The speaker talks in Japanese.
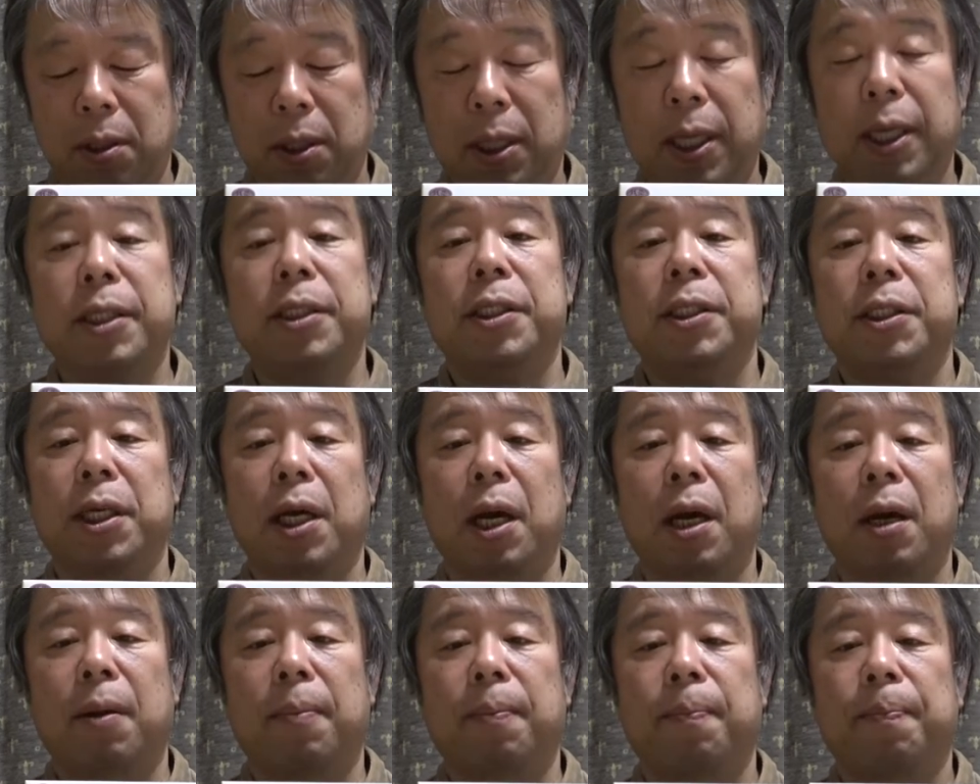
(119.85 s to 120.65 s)
列
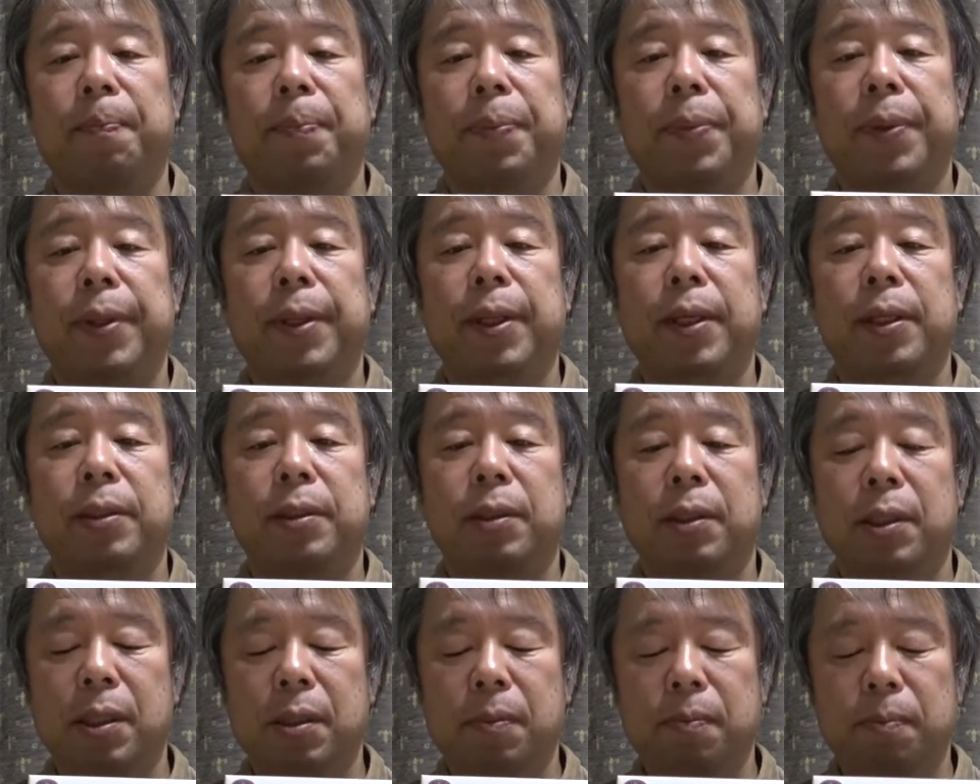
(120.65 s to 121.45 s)
車で
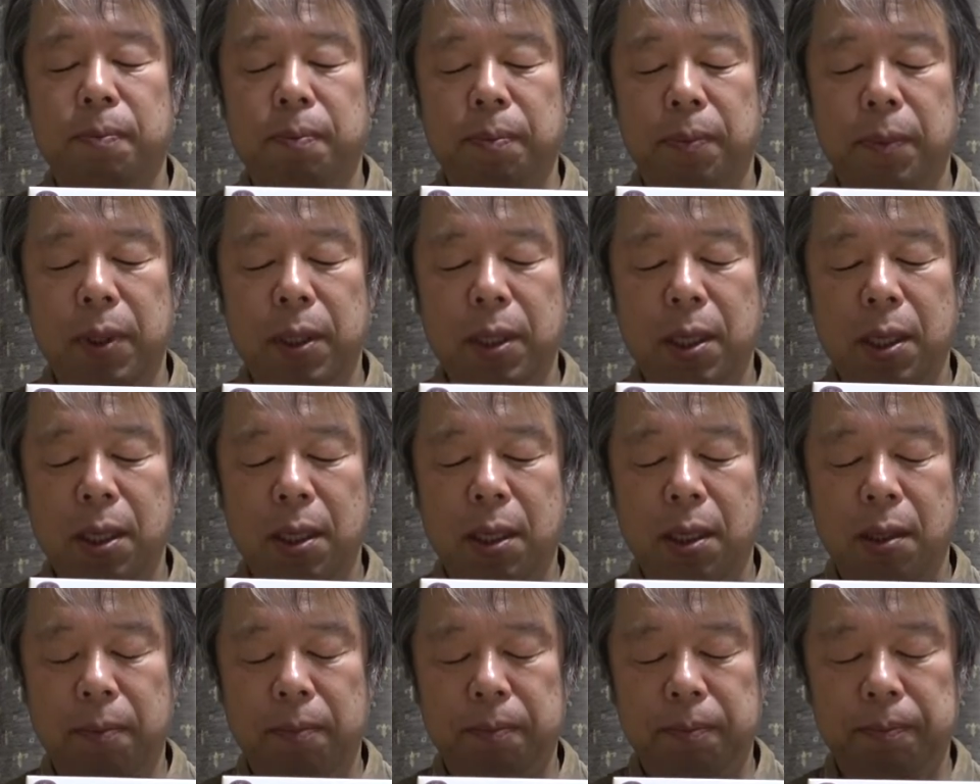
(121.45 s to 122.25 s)
すね。
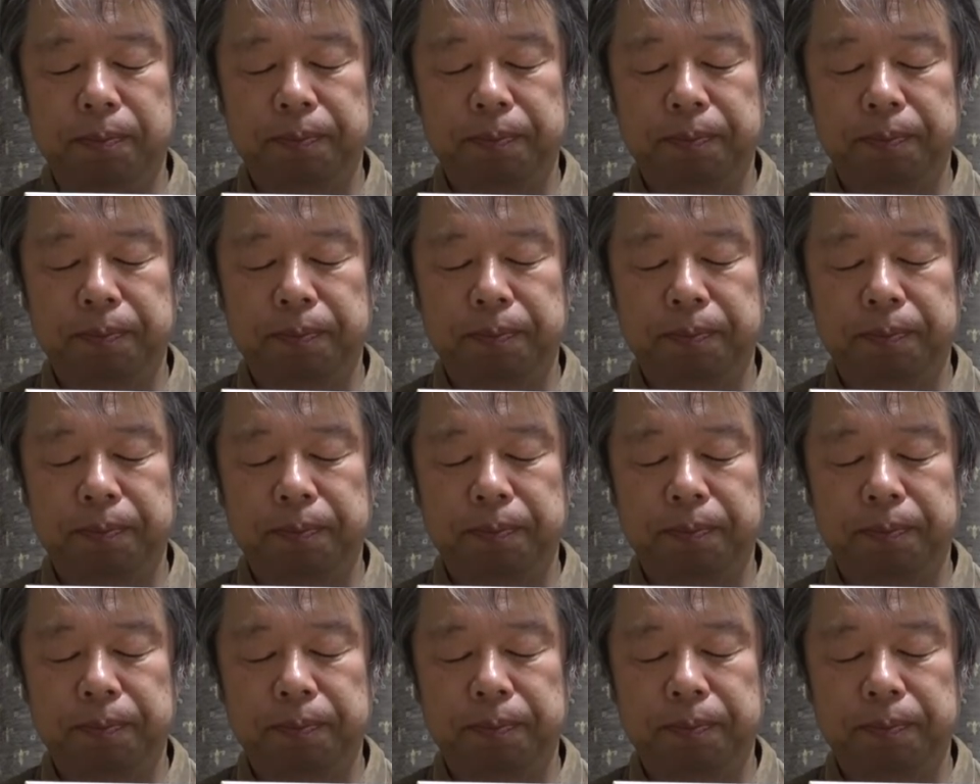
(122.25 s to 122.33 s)
で、